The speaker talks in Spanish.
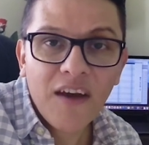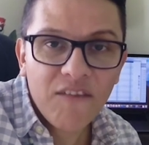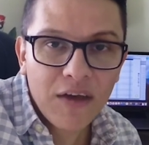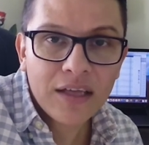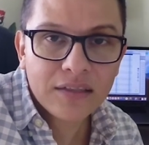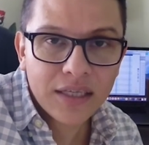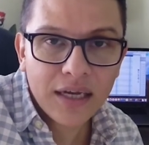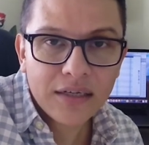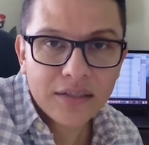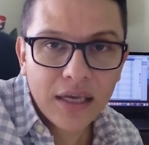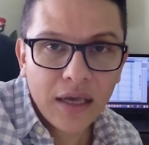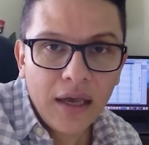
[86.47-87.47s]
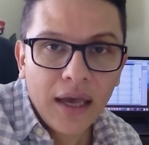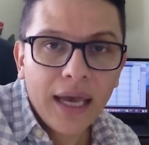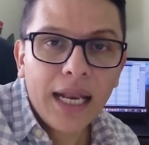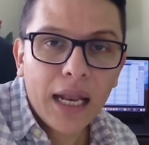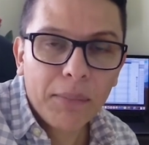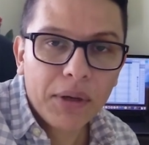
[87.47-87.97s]
afianzarse
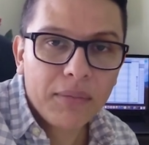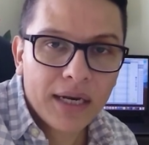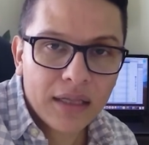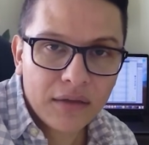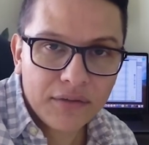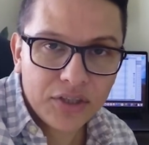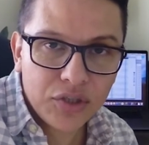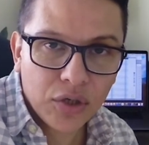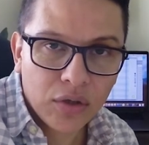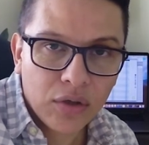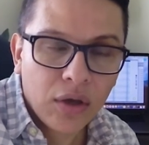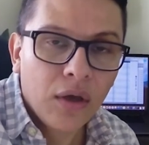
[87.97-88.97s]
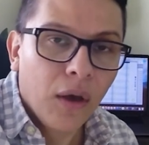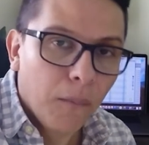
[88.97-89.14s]
en la primera división.